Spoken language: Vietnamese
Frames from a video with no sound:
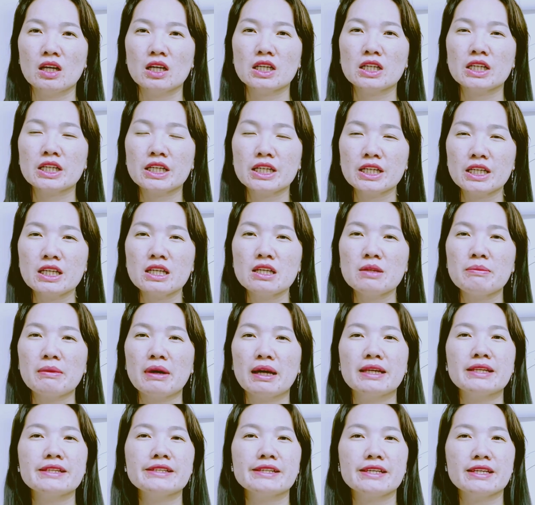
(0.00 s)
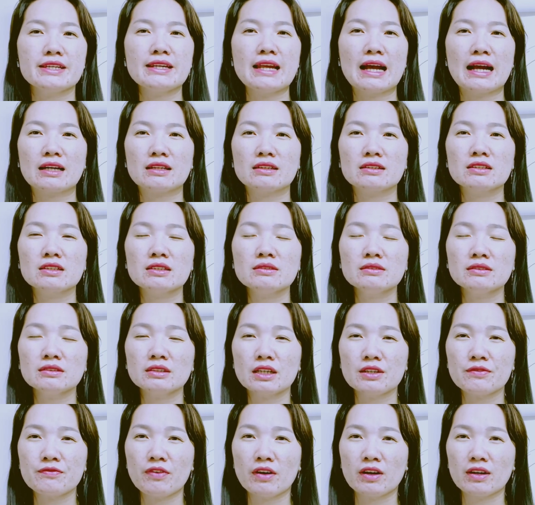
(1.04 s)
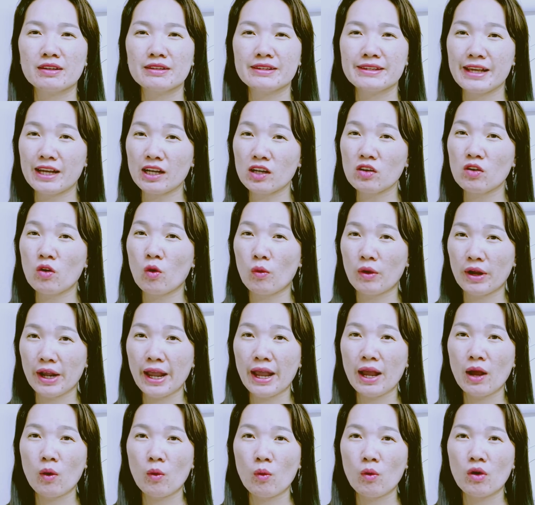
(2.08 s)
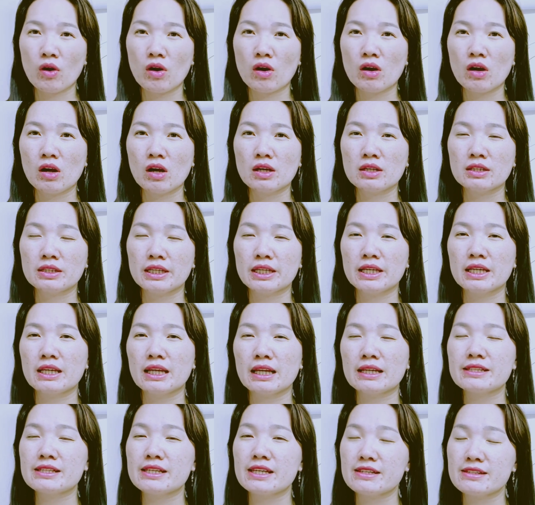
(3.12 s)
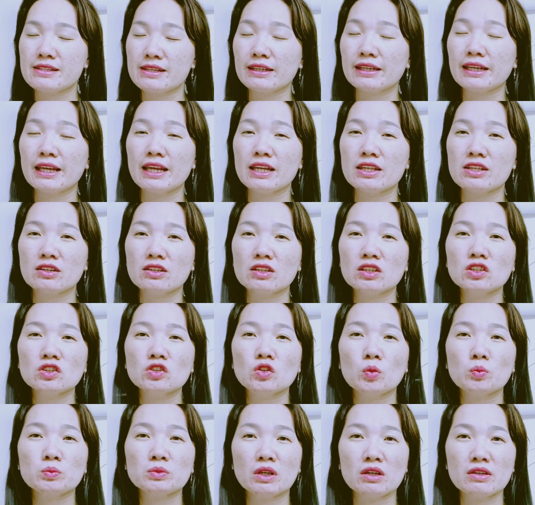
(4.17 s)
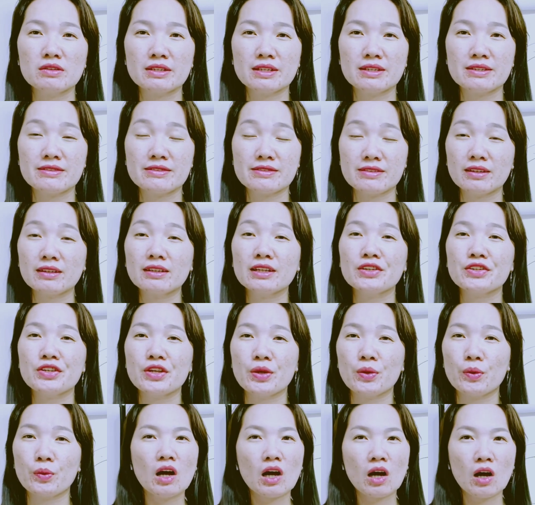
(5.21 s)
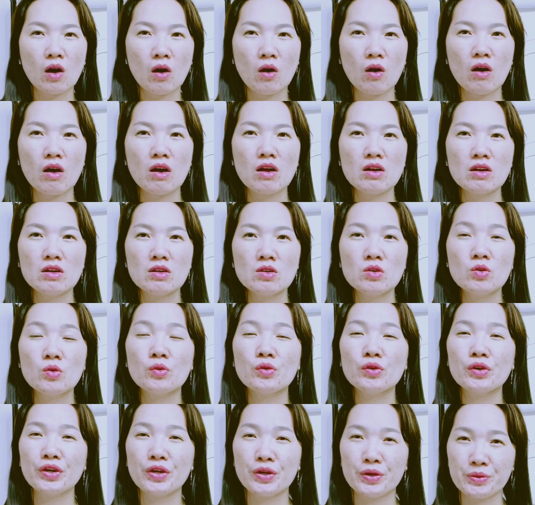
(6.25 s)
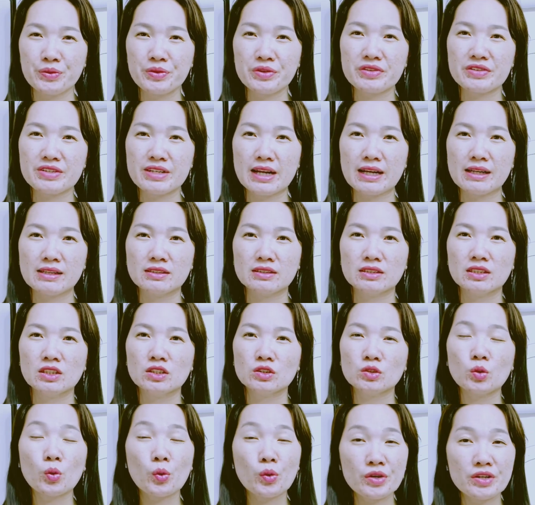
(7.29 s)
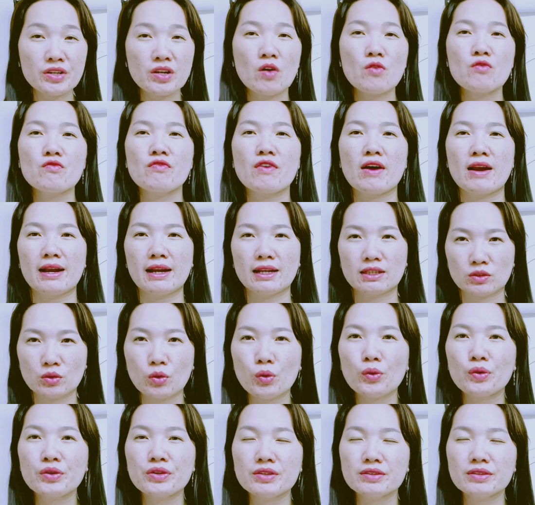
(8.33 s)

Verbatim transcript: khi mà anh chị đạt đến cái phần giác ngộ cao thì anh chị sẽ nghe những cái ngôn từ này rất là nhiều họ luôn hiểu được rằng tôi không phải là tôi